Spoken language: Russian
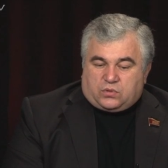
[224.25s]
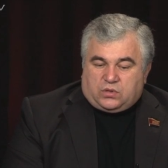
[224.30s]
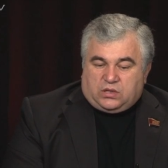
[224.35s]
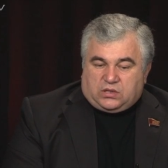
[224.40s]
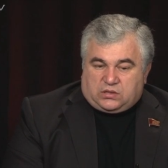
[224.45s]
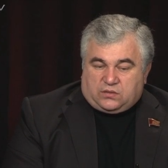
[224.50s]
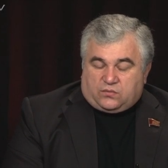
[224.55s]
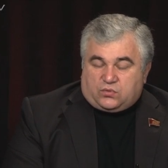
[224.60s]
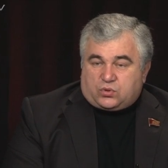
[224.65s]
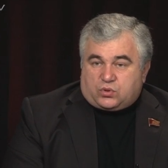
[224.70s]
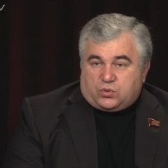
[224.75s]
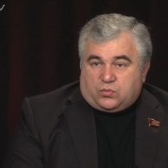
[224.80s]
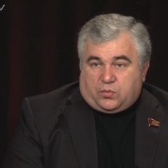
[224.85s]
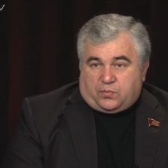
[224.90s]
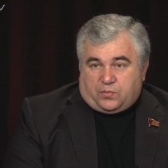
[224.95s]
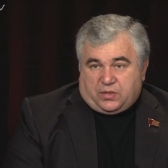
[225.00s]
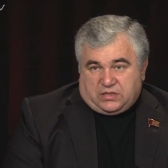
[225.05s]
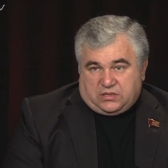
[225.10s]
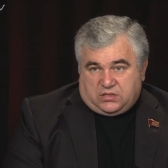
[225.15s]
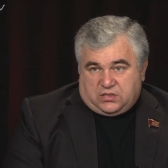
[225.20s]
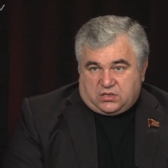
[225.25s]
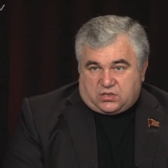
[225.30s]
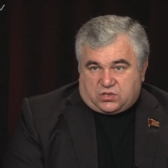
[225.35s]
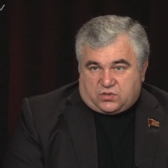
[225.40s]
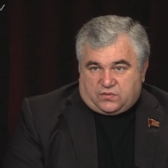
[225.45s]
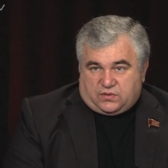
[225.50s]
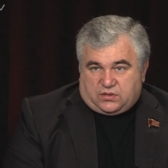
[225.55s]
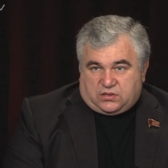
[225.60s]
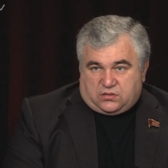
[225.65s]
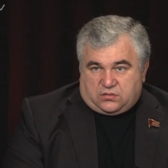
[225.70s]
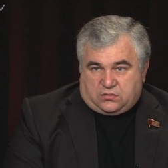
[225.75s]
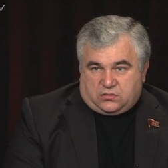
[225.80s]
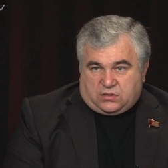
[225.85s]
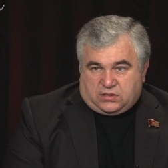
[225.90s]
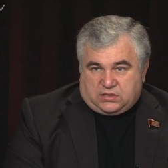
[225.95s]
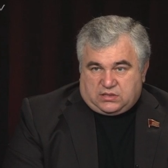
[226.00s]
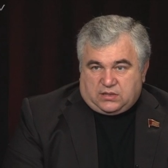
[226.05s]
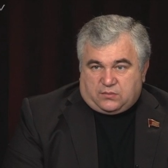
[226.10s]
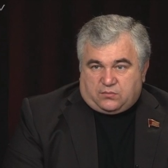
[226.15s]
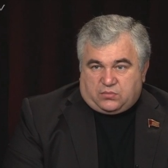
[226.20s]
для того, чтобы поддерживать
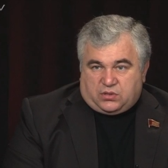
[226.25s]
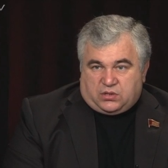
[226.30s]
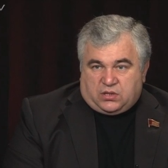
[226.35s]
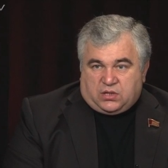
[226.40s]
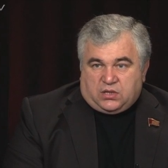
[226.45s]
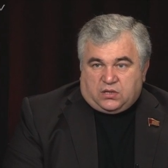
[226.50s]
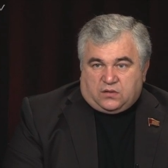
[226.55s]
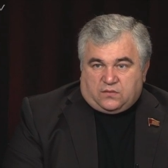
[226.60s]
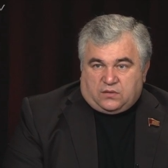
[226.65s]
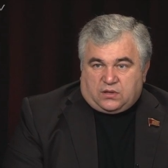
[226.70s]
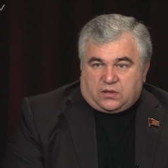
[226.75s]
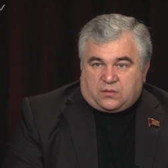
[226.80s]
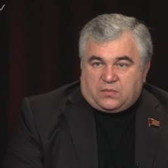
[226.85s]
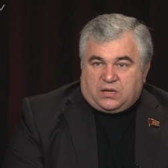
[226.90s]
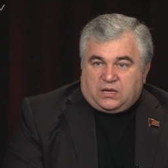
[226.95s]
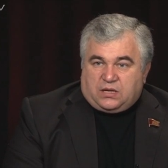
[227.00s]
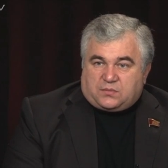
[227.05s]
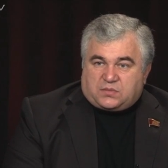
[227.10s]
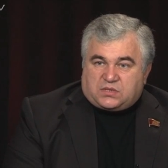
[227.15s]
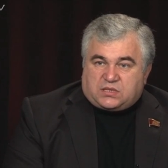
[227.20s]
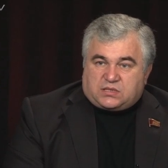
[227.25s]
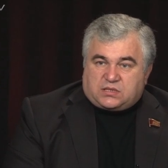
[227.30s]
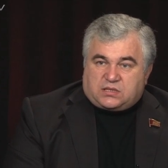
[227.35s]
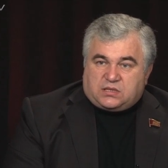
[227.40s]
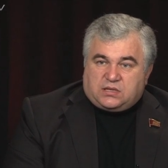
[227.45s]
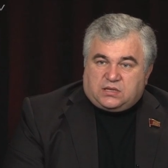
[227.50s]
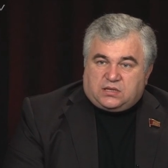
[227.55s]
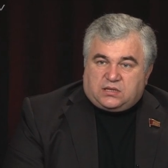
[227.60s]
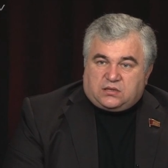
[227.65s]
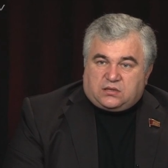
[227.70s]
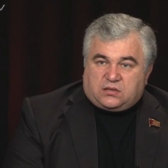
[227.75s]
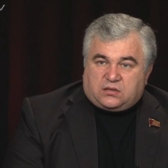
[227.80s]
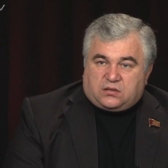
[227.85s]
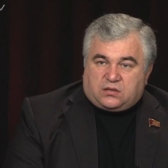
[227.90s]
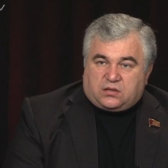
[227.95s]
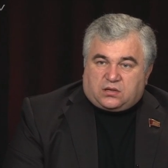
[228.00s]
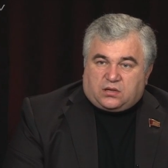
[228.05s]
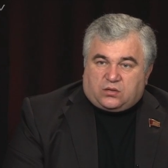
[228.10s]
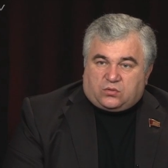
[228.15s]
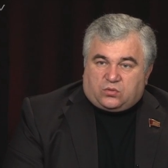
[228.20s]
хотя бы в нормальном
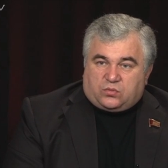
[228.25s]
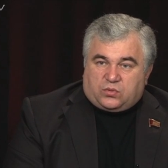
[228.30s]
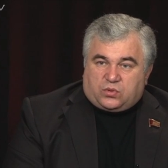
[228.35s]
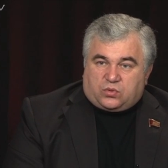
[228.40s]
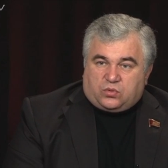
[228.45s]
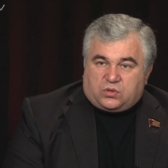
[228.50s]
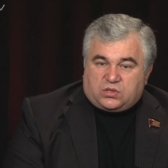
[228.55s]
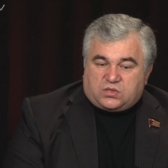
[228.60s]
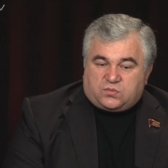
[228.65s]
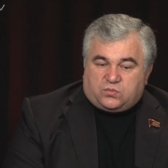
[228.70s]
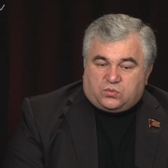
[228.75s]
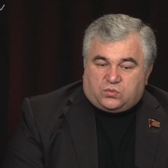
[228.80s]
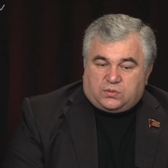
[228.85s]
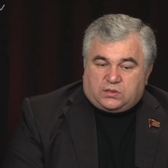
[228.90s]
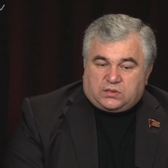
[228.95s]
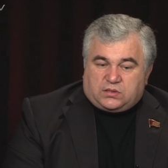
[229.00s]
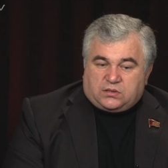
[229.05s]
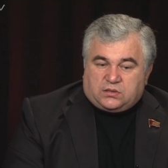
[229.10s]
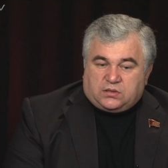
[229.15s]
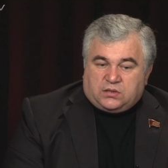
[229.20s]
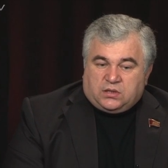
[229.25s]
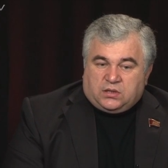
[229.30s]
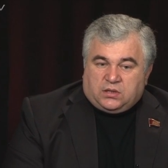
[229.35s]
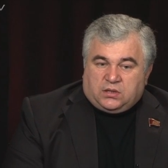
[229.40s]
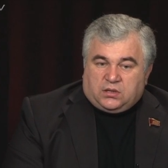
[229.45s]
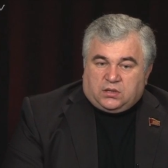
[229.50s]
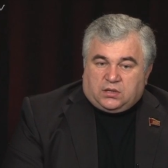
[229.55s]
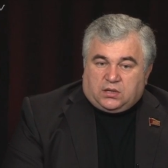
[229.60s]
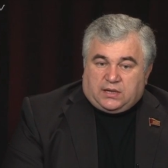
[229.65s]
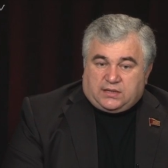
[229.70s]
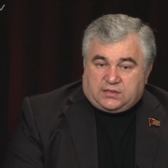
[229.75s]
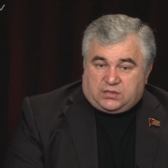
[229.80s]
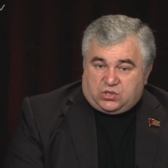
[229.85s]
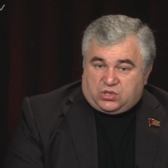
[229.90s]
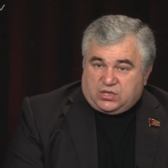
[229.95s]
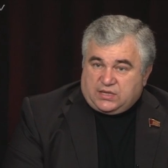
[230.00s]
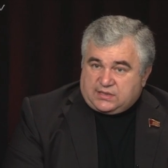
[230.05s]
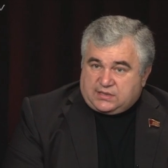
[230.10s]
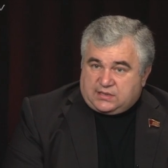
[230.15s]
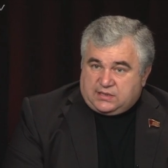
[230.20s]
состоянии экономику республики. А
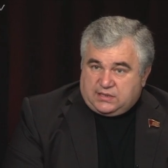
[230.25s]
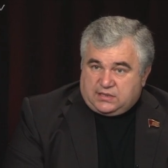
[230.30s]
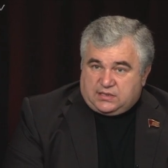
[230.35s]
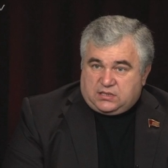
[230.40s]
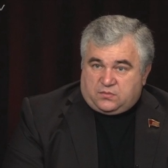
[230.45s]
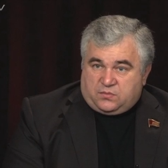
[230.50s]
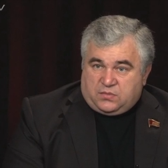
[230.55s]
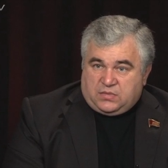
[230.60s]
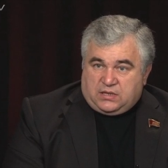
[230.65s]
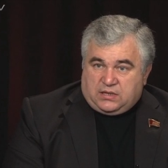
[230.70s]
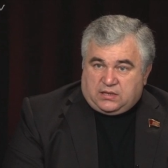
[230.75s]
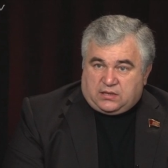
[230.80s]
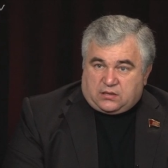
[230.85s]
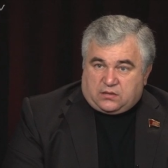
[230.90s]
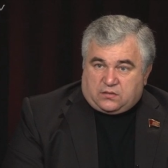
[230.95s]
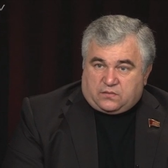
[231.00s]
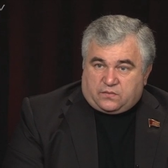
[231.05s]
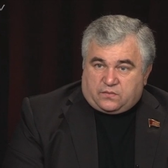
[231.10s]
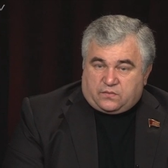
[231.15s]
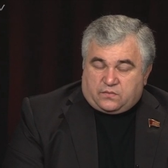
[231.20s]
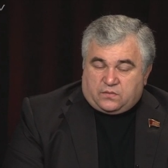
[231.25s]
сейчас 10 миллиардов.